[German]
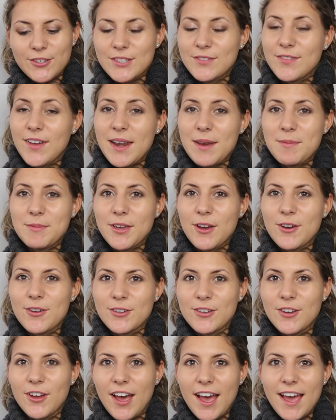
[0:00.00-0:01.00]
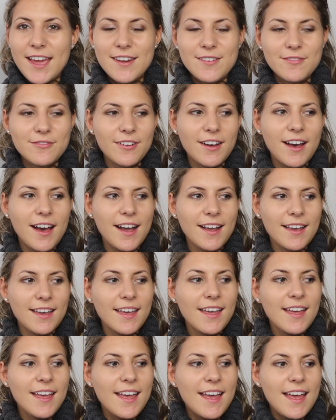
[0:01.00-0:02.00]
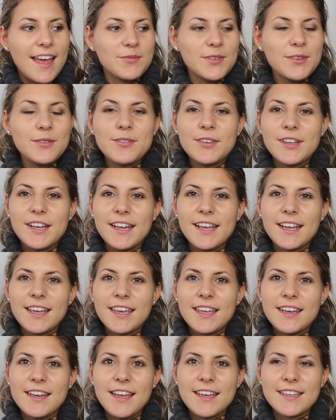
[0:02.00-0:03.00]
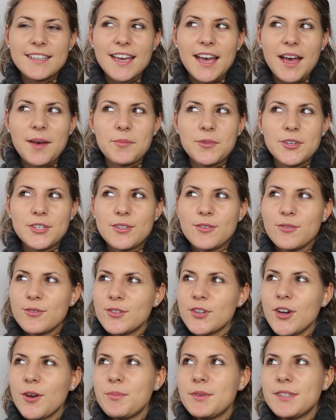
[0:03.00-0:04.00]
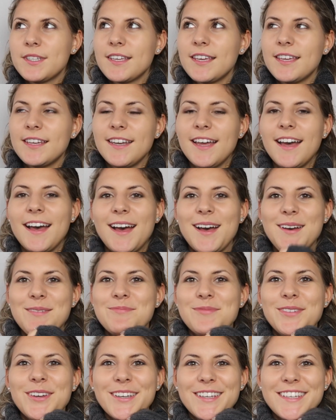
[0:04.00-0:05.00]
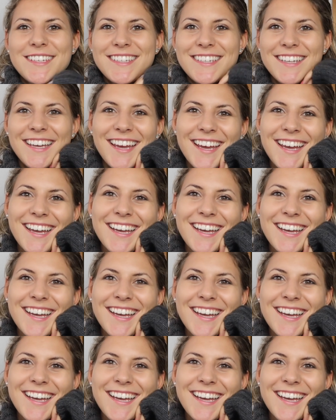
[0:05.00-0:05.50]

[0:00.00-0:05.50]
Es war nämlich auch noch eine Frage wie viele Kinder ich haben möchte und ob ich Kinder haben möchte.